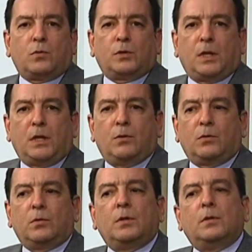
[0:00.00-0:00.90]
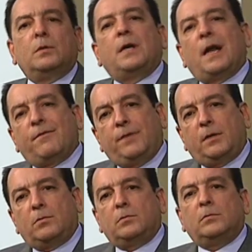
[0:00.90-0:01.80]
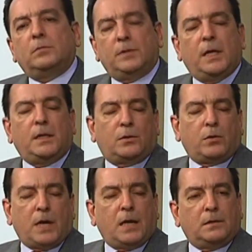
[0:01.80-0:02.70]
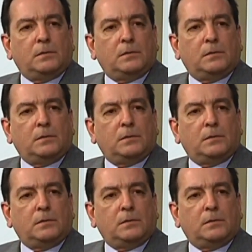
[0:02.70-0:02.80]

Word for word: contenido gráfico y editorial.